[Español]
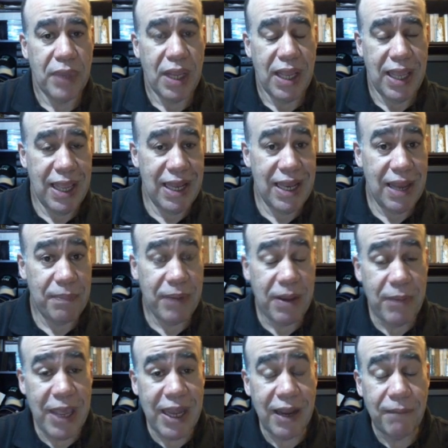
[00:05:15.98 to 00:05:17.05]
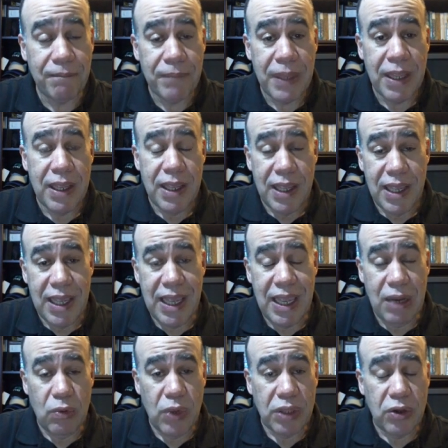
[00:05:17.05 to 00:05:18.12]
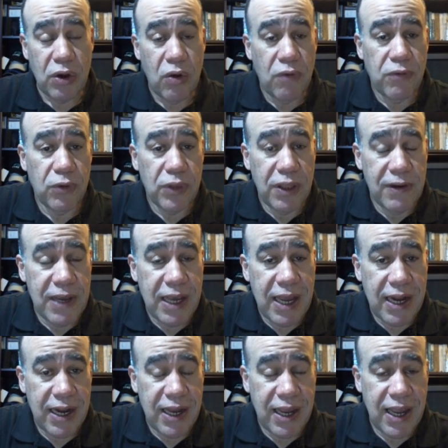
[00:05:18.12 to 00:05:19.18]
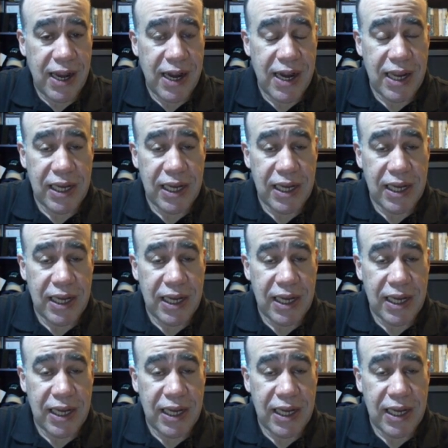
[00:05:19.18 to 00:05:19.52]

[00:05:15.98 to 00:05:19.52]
En la primera y nuestro inconfundible carrera, carrera.